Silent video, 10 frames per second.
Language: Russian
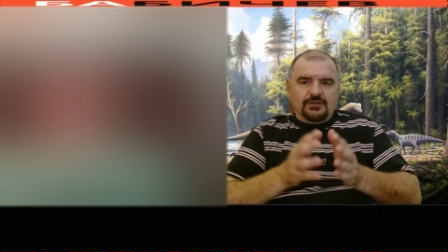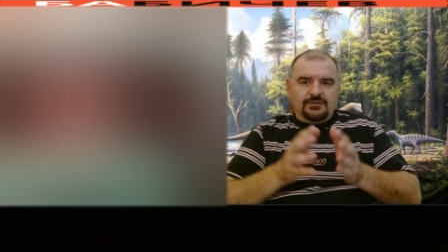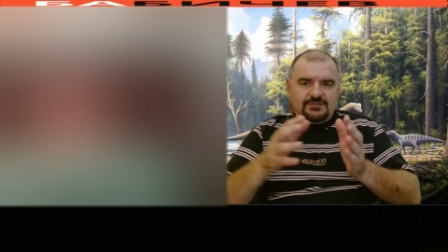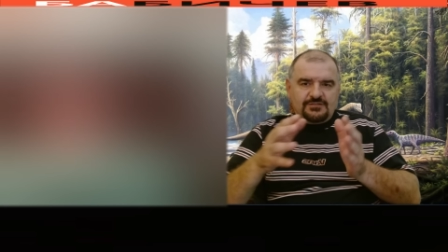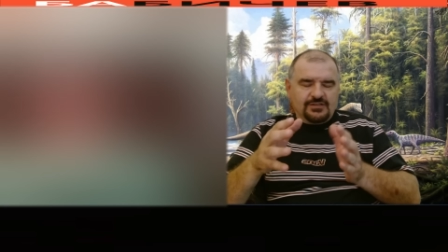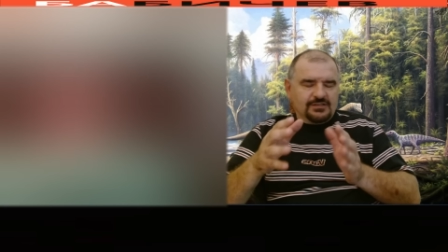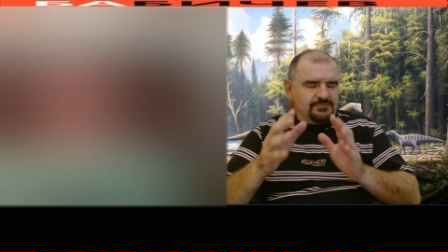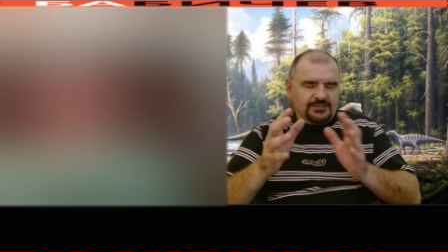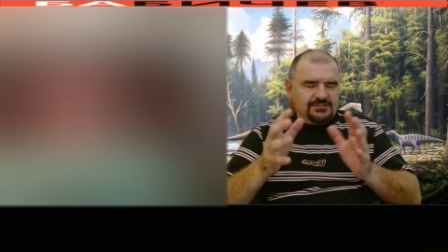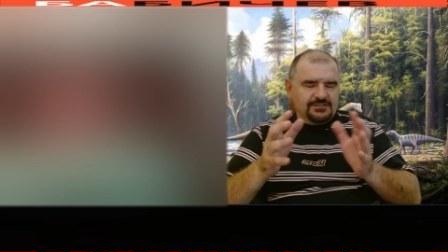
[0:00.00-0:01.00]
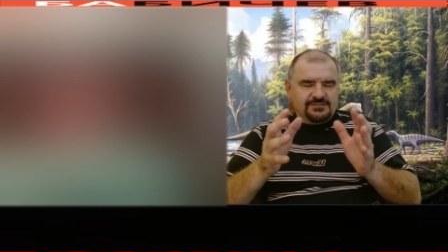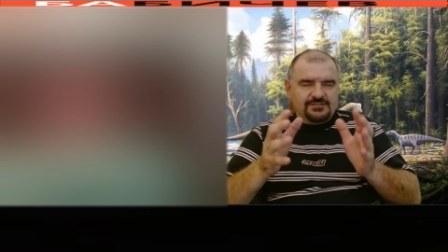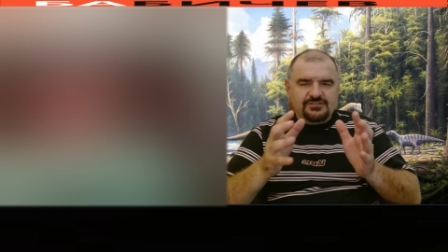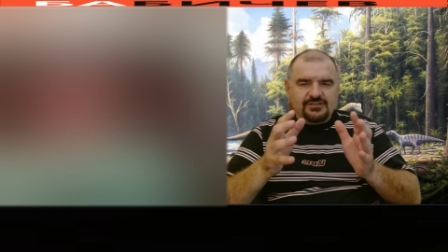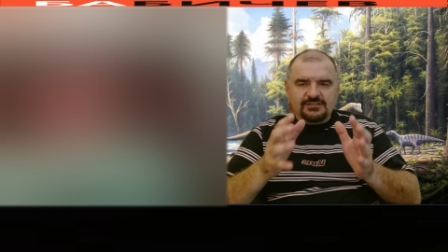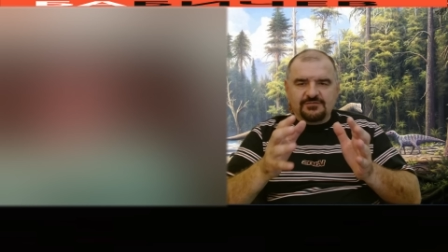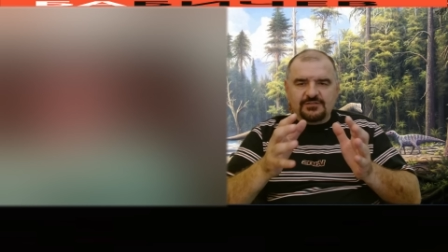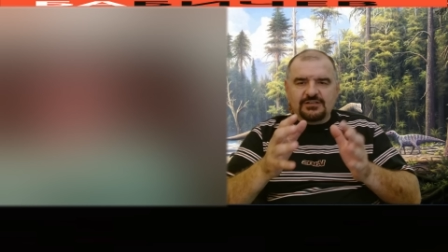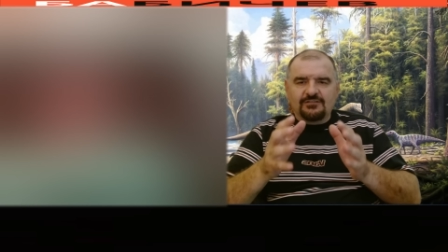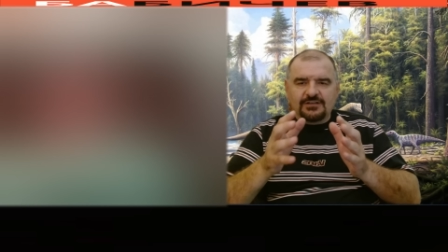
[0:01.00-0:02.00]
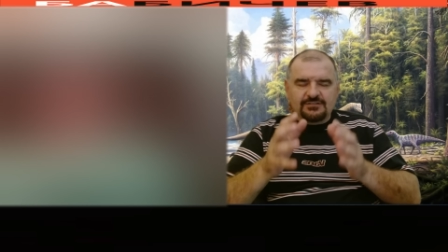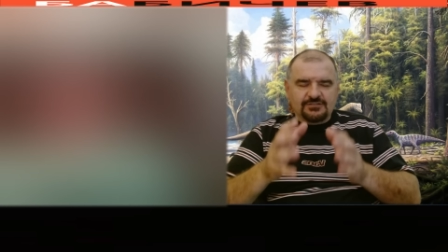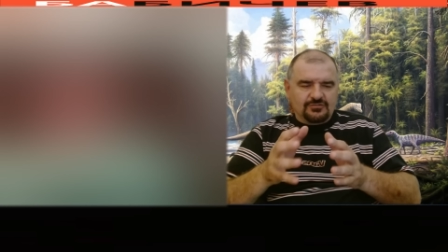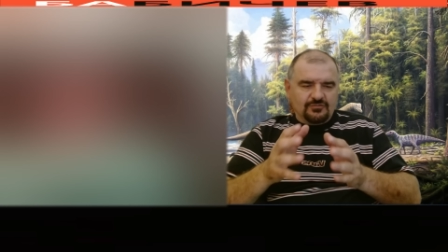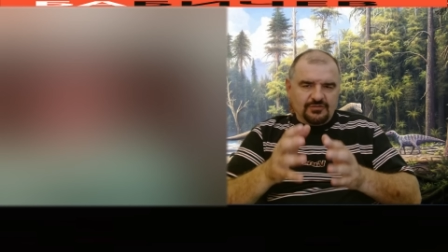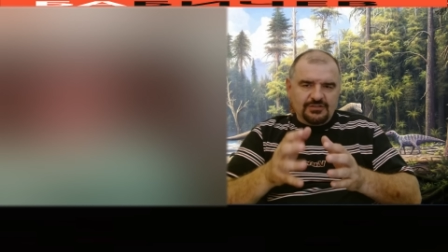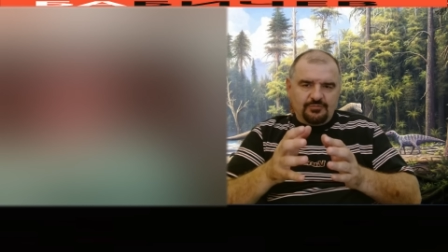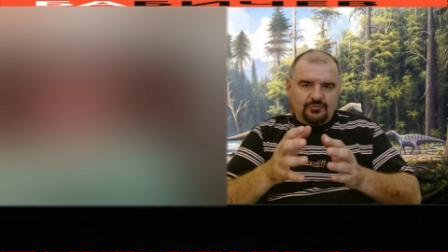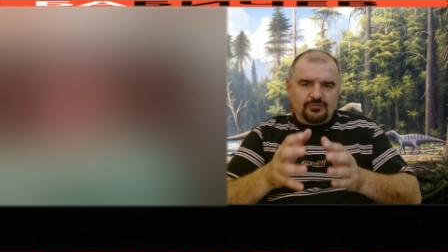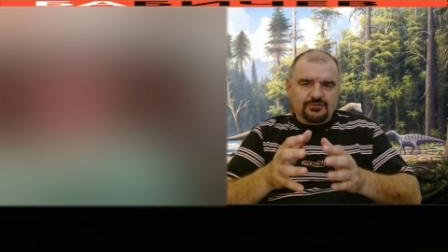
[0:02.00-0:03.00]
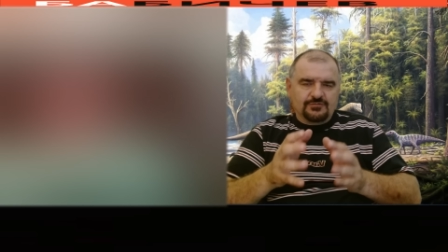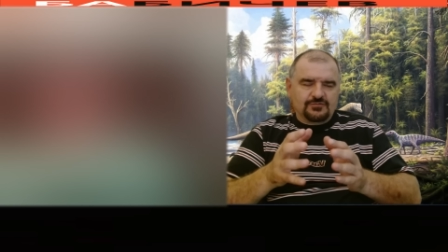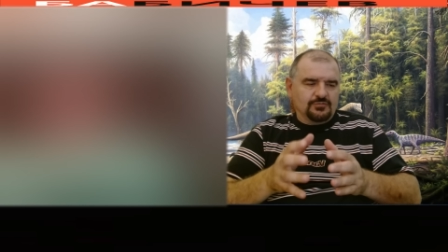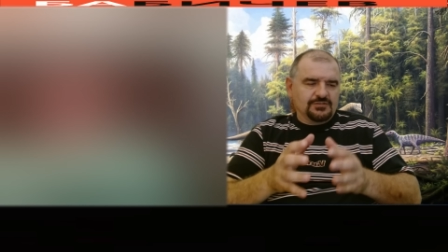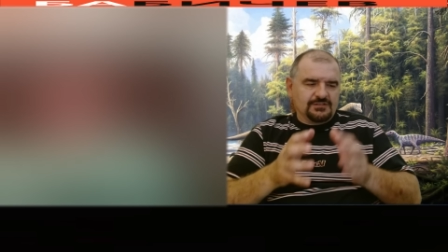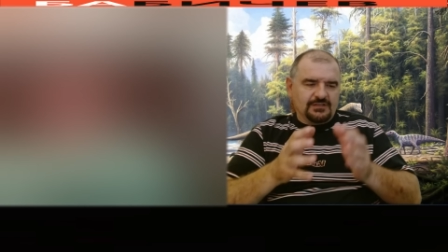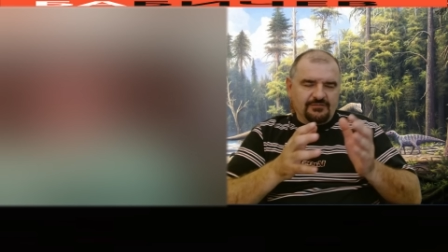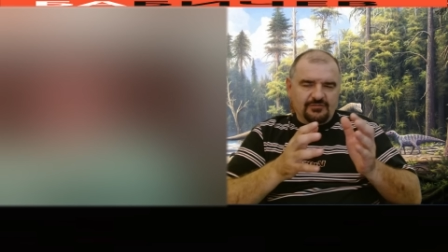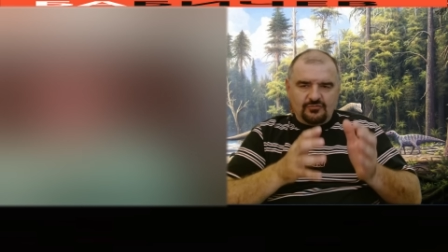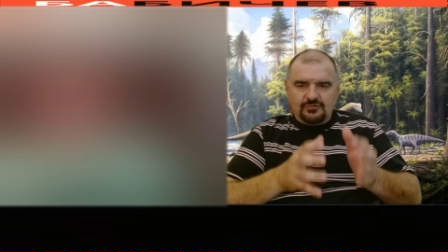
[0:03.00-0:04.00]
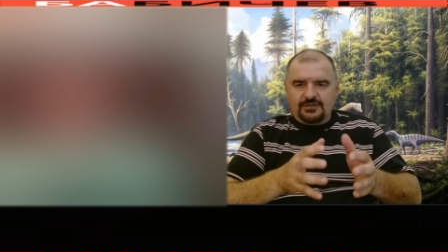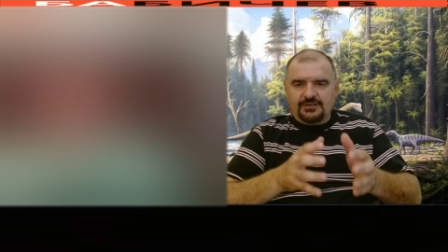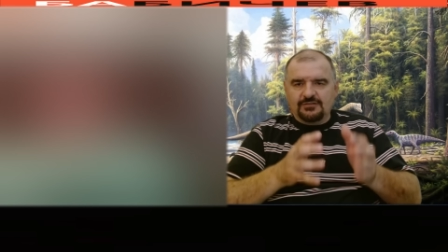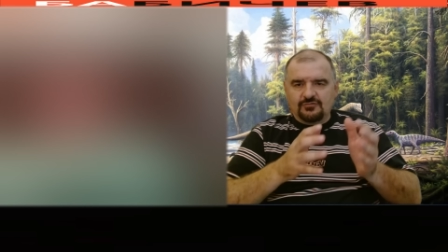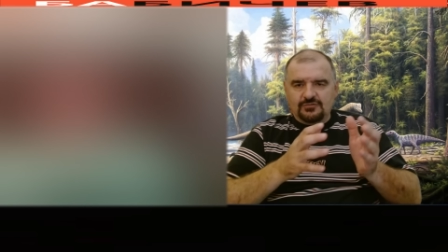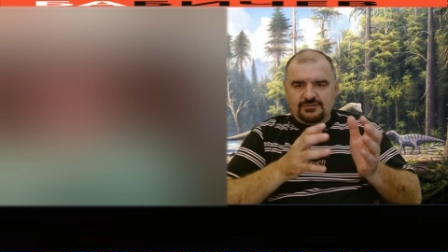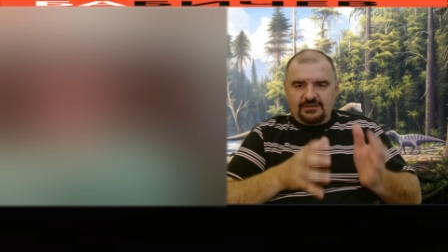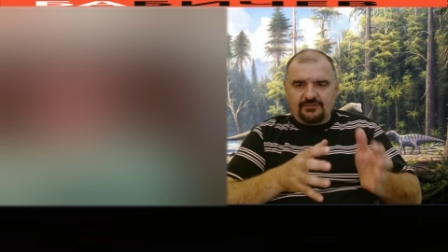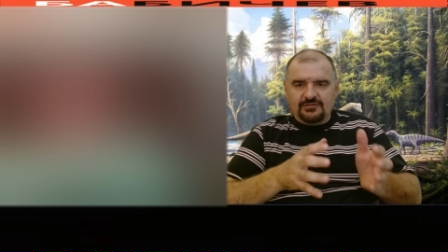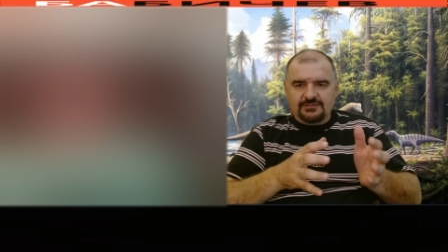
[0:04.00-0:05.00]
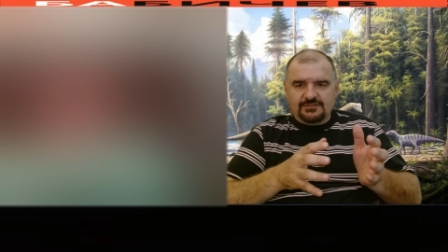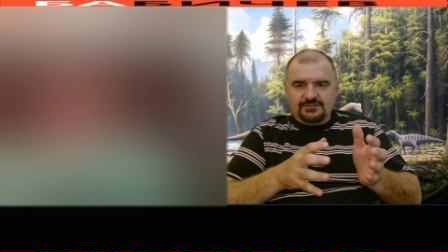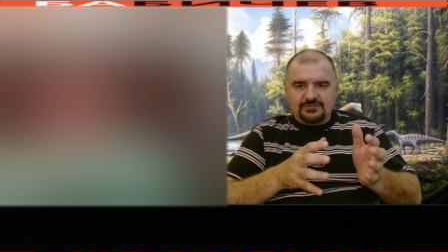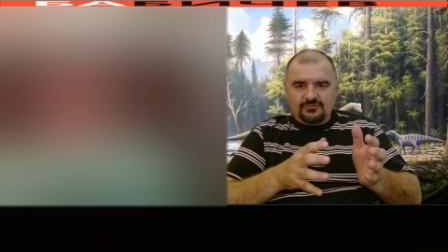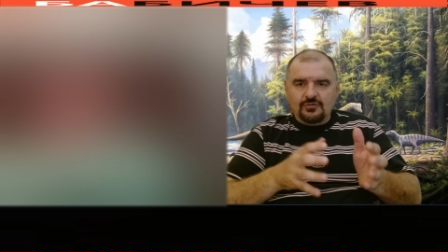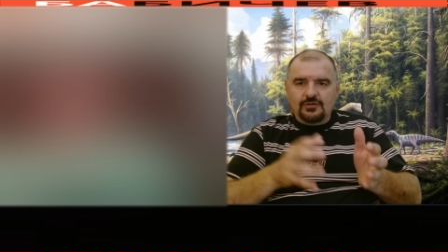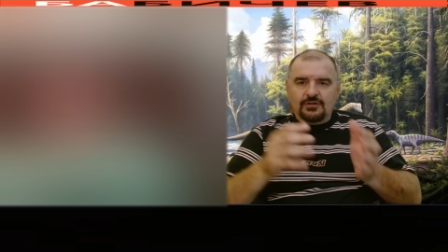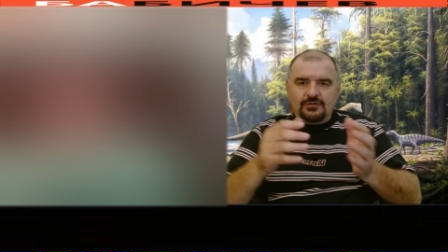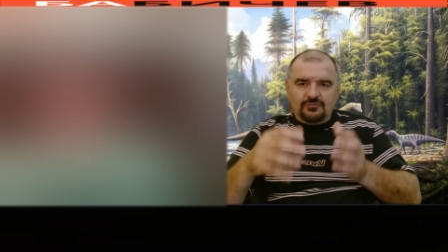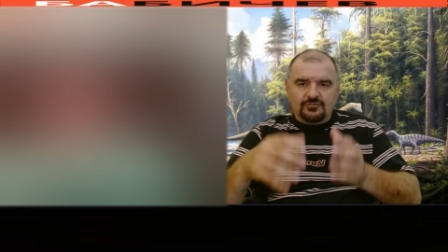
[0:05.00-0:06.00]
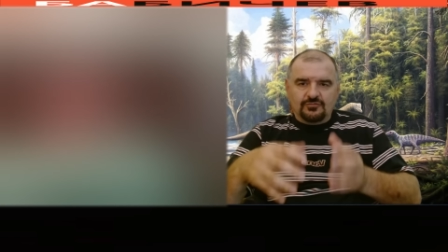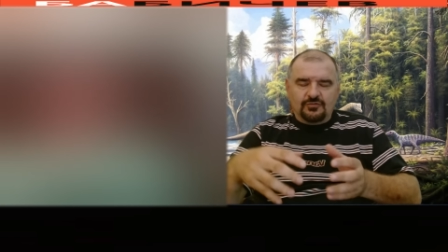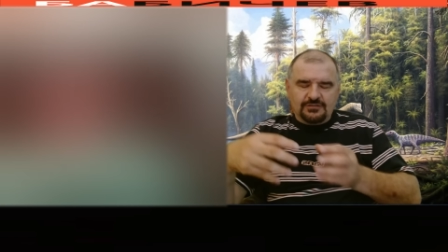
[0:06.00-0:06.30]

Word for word: Сейчас, подождите, сейчас вы говорите, что вы не против, чтобы славили Украину и славили ЗСУ, но Правильно.